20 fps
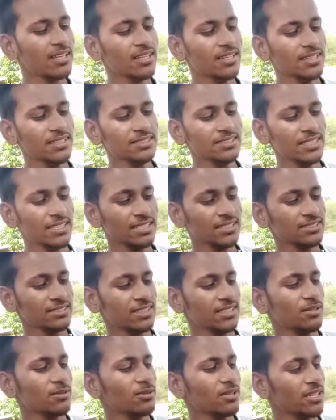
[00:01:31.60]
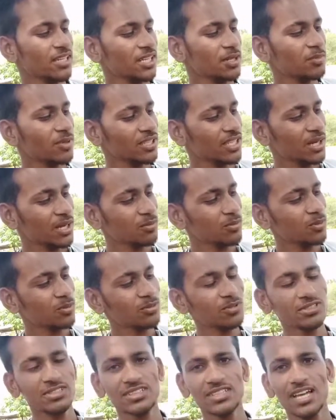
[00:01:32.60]
इस तरीके से खोलने के बाद आपको
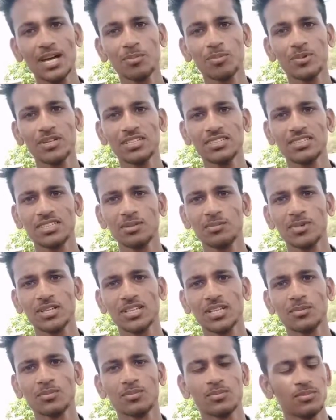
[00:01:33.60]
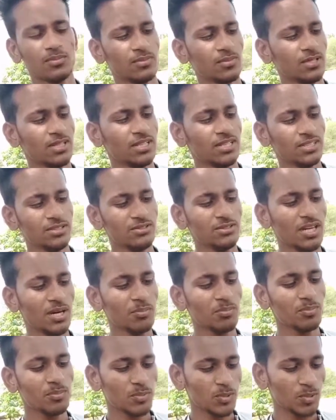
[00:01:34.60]
कुछ ये आपकी सिम मतलब जो आप
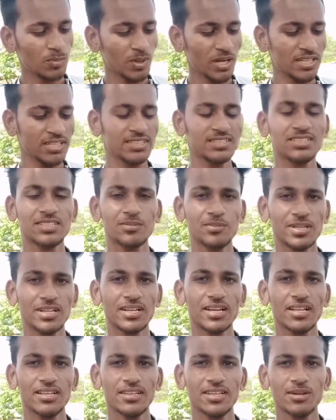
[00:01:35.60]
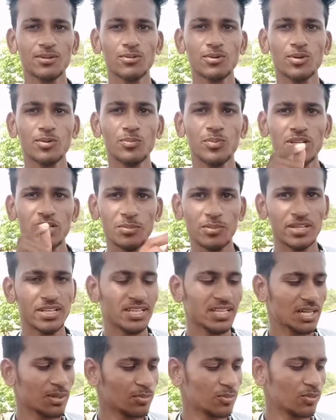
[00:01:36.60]
मोबाइल की सिम निकालते हैं वो पिन
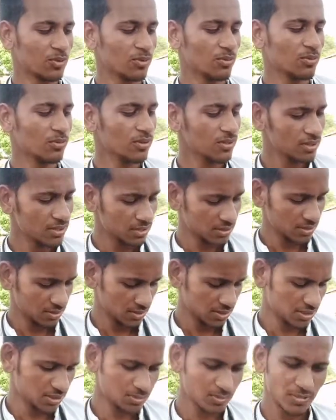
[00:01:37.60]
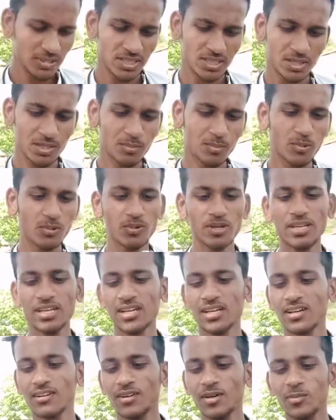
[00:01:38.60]
मिलेगी आपको और इसमें हमको ये
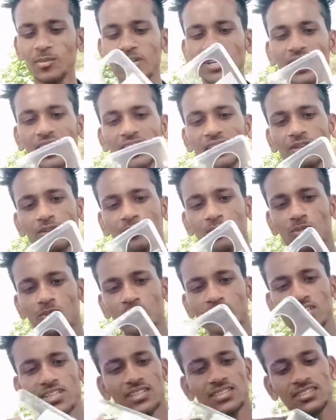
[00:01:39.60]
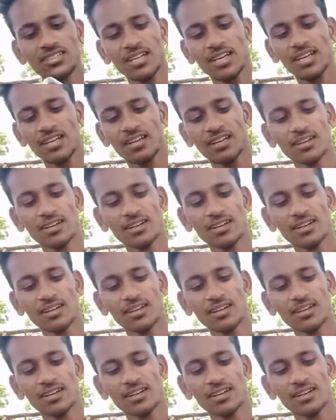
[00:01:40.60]
कवर मिला है तो बहुत ही अच्छा